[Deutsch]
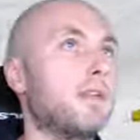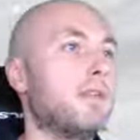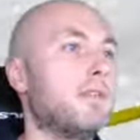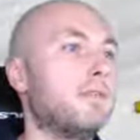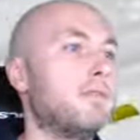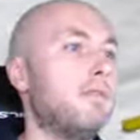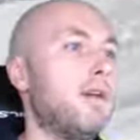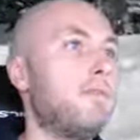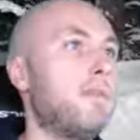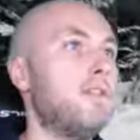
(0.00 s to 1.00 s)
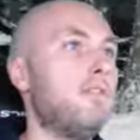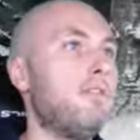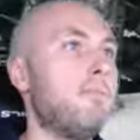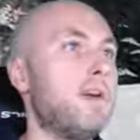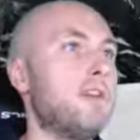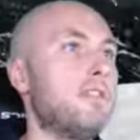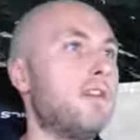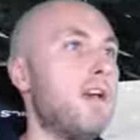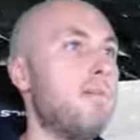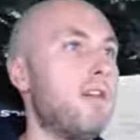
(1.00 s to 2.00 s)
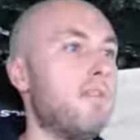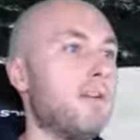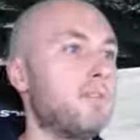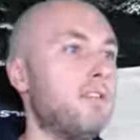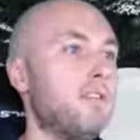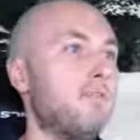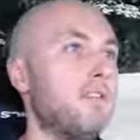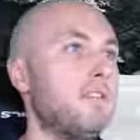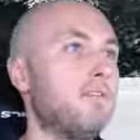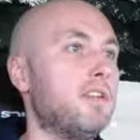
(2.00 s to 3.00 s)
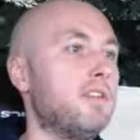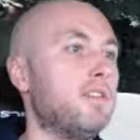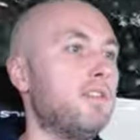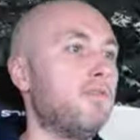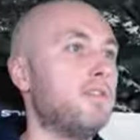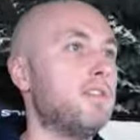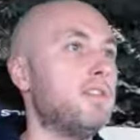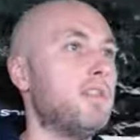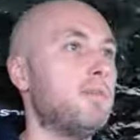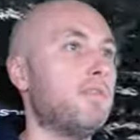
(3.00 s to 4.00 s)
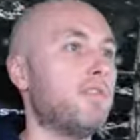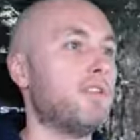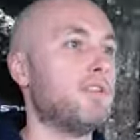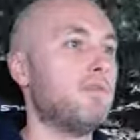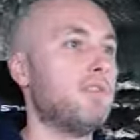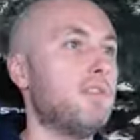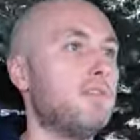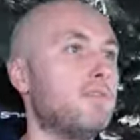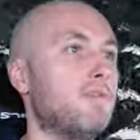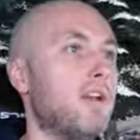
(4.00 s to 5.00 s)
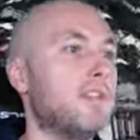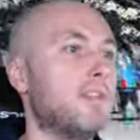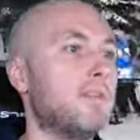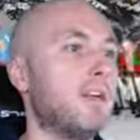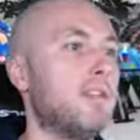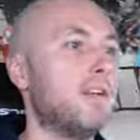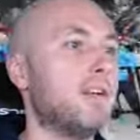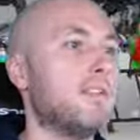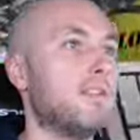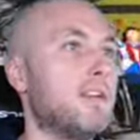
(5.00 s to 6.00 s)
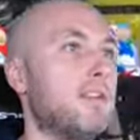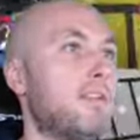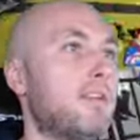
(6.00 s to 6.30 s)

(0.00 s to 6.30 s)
So, einmal noch. Mach's noch einmal, Wamsi. Ich weiß nicht, wer das da vor uns ist, aber ein Franzose. So langsam kann der gar nicht sein.